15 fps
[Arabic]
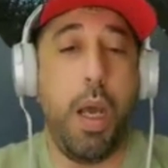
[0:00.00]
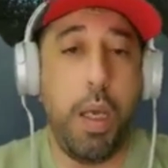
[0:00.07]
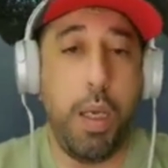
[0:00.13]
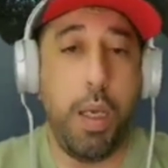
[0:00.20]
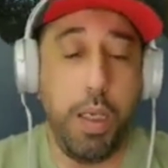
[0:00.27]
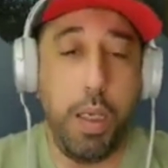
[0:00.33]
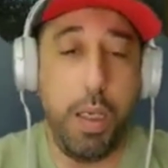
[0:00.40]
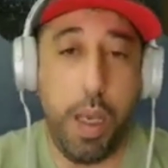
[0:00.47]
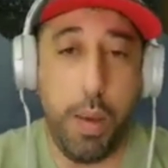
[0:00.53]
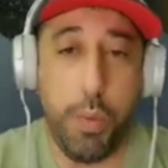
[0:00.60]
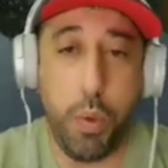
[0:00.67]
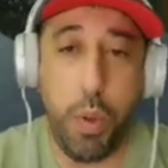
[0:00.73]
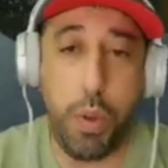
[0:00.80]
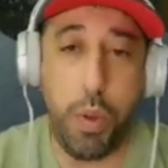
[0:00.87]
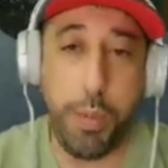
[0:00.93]

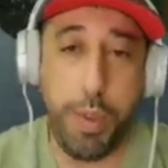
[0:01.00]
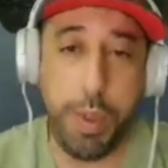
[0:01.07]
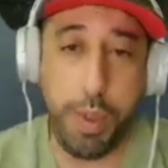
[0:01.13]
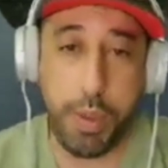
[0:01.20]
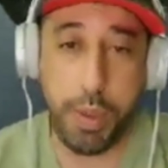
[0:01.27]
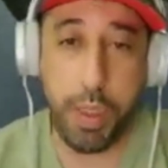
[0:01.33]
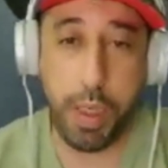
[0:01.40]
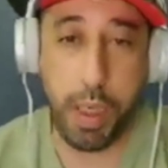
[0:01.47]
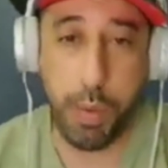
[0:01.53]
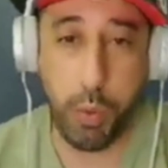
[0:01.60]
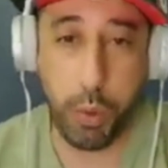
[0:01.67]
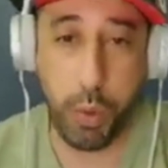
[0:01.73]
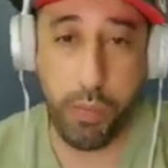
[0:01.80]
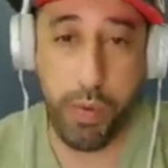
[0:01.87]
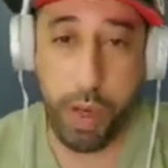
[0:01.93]
يخبروه انه بعيد الشر ابوه
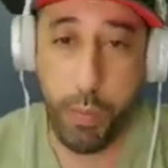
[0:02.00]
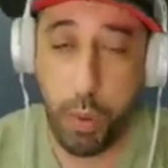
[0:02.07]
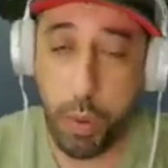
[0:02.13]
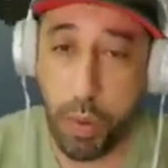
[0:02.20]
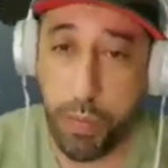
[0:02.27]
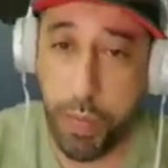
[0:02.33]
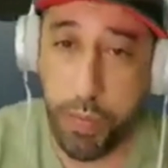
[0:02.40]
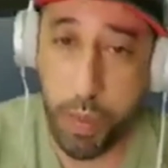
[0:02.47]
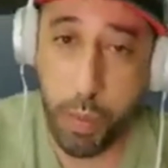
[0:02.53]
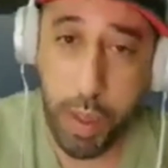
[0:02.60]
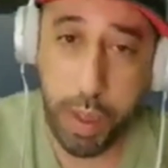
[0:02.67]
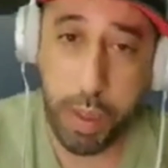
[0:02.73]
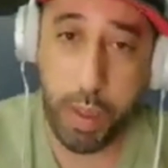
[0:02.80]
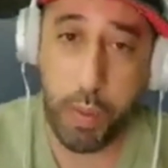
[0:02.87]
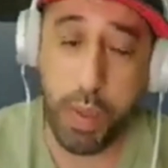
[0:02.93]
توفى، ابوه توفى في
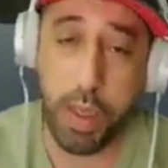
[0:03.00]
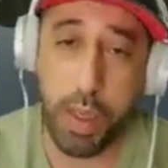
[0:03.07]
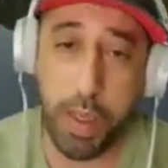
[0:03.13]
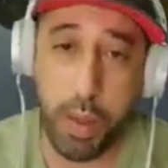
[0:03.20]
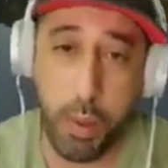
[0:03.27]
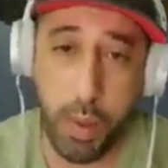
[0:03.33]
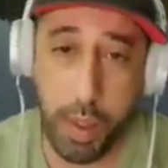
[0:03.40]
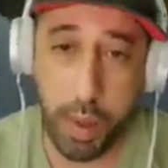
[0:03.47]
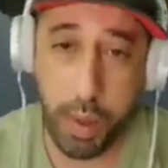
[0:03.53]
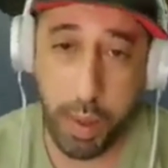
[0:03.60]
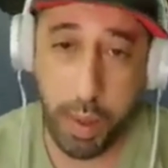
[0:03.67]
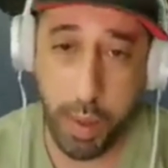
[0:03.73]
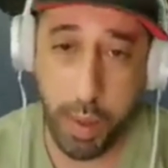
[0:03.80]
الواقع ولا ولا